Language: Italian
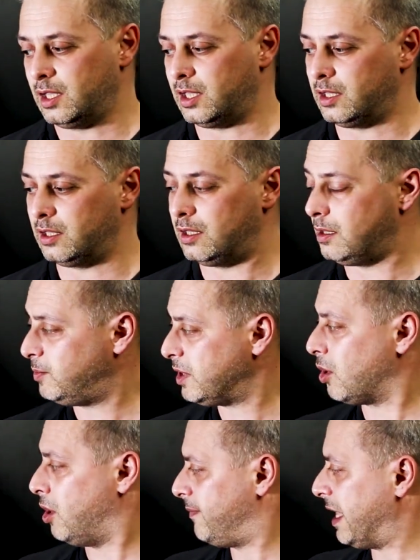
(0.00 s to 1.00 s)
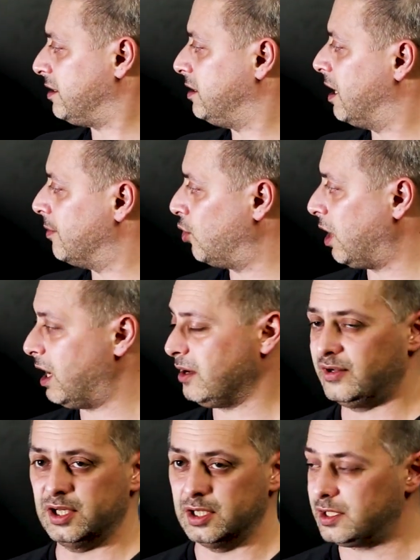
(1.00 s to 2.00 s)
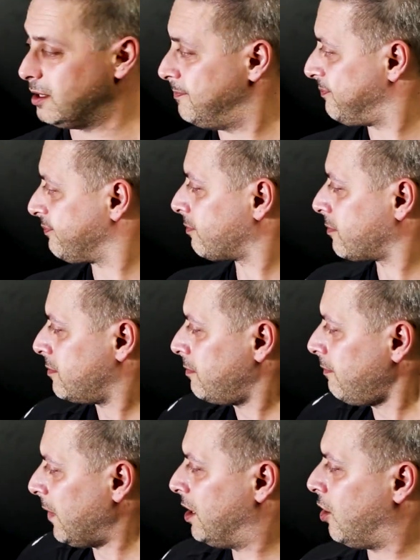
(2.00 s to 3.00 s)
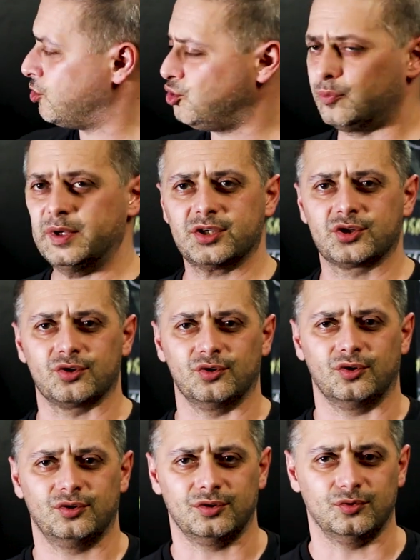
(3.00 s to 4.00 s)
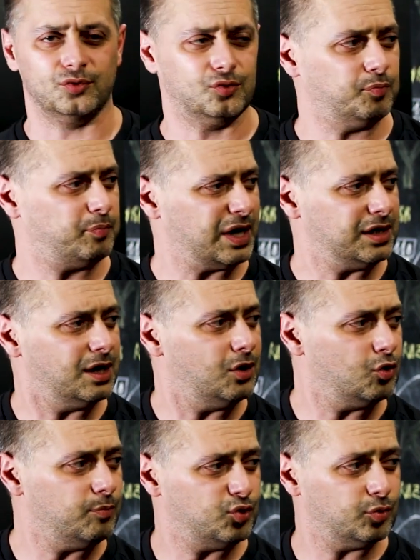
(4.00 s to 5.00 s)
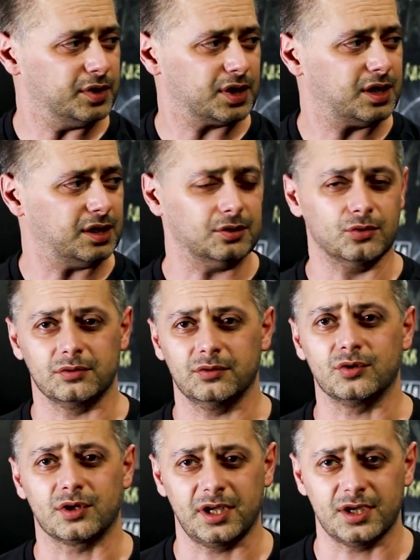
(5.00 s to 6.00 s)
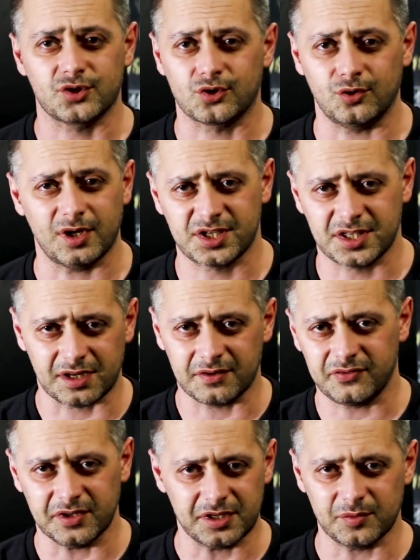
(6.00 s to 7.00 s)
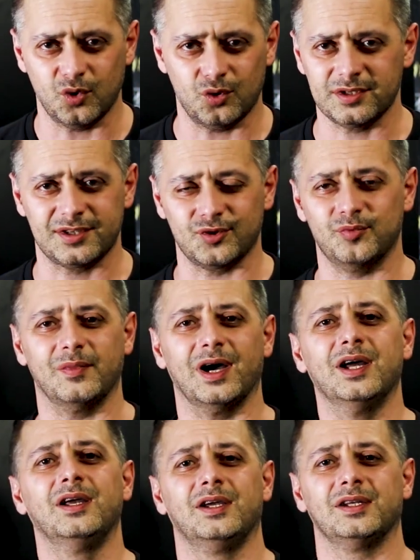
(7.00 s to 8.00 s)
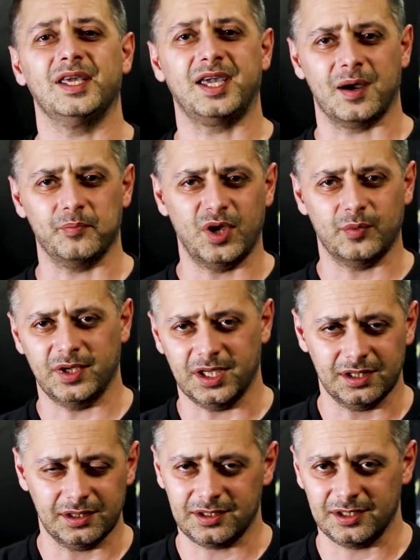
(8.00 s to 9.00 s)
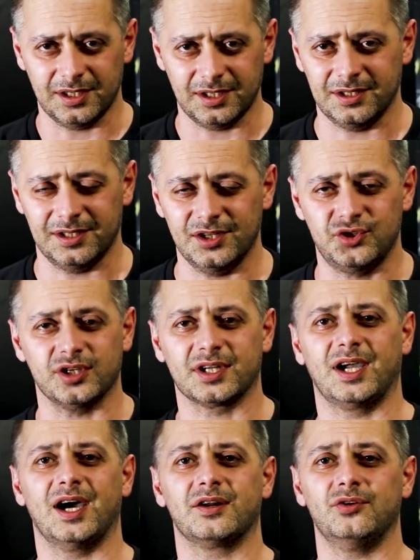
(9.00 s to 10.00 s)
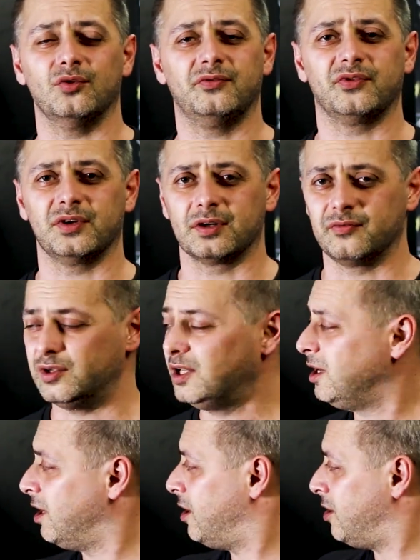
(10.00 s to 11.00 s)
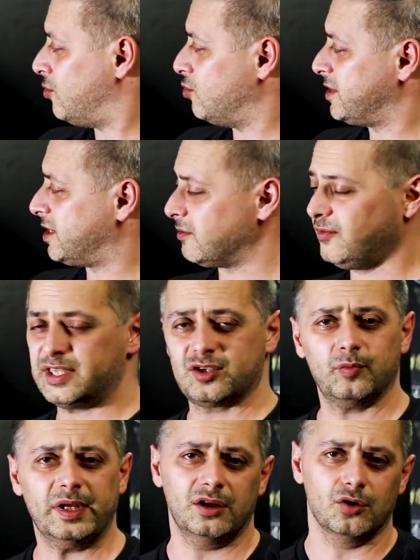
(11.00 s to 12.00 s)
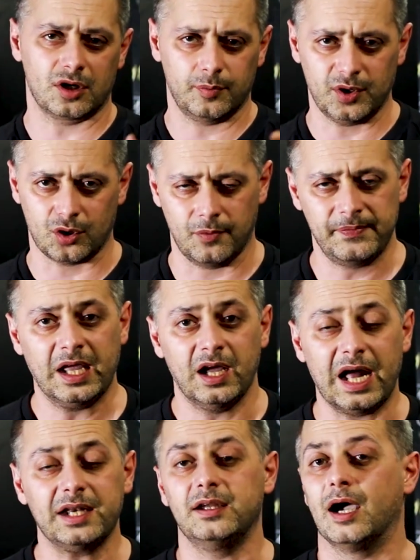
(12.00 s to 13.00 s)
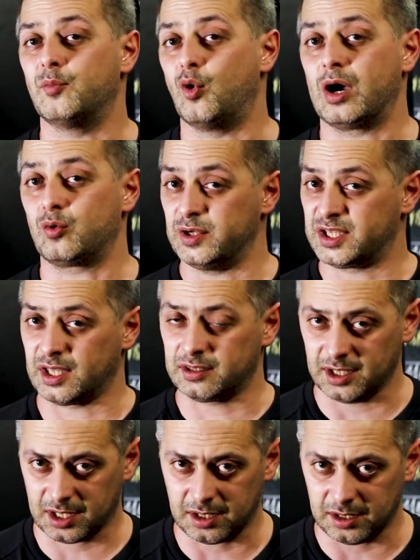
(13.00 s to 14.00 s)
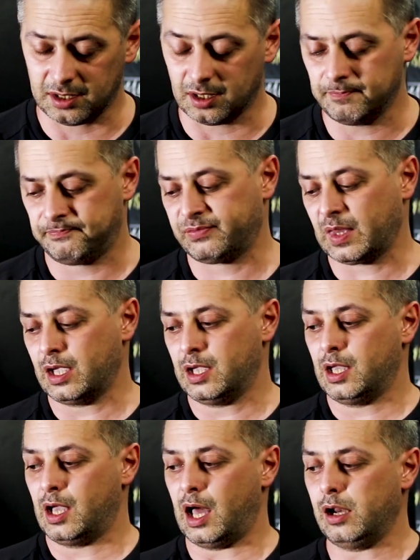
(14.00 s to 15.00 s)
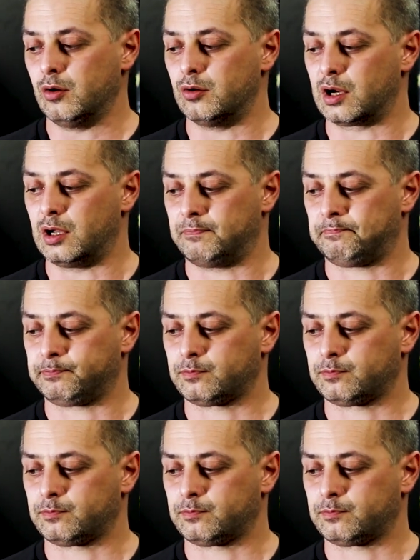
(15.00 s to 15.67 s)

Eh, però andiamola a vedere Oggi ho messo un pannello in più perché non, non, riesco a stare fermo insomma, nei cambiamenti e nel cercare di offrirvi un servizio migliore, però andiamo a questa tecnica. Allora,